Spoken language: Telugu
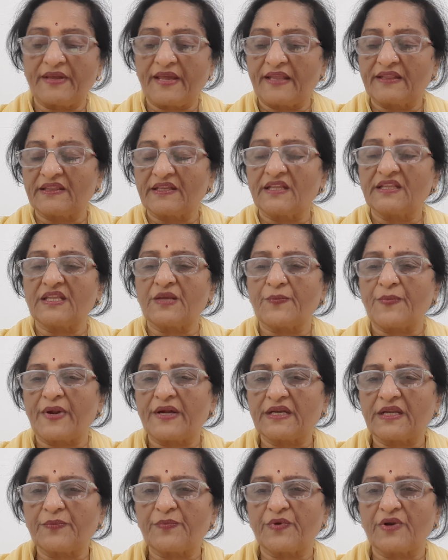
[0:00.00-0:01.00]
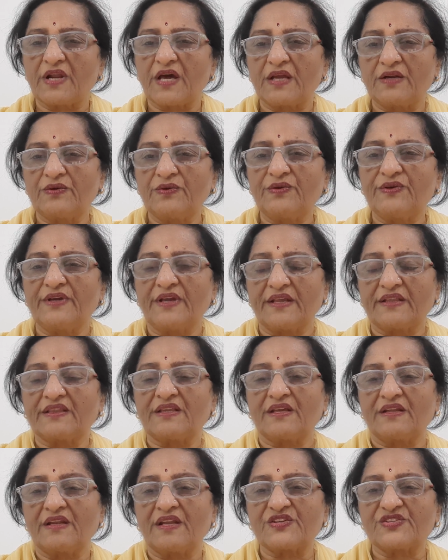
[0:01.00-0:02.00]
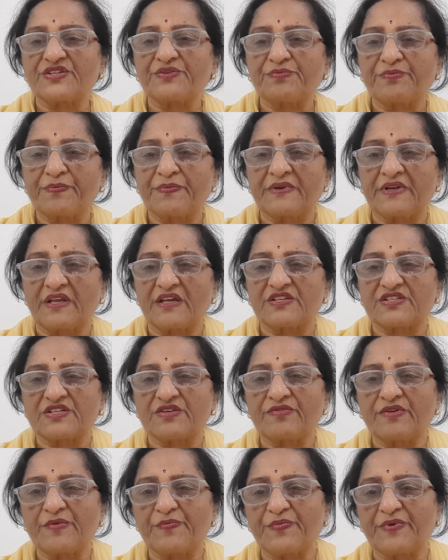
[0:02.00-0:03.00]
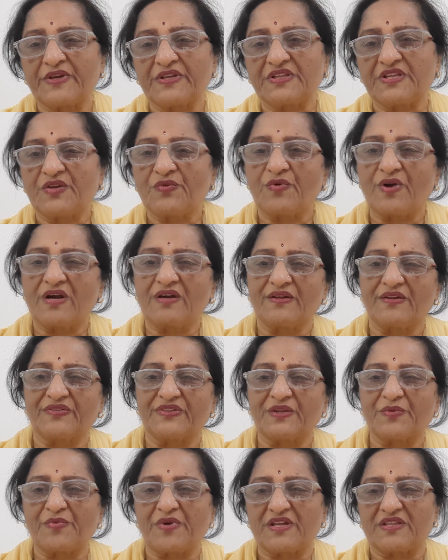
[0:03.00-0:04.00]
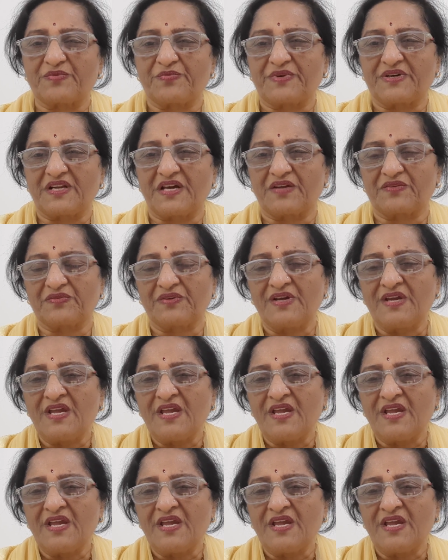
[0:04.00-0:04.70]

ఎంతంత పంట పొలాలు ఎంత నష్టం నష్టం అయిపోయింది వాళ్ళు ఎంత బాధపడ్డారు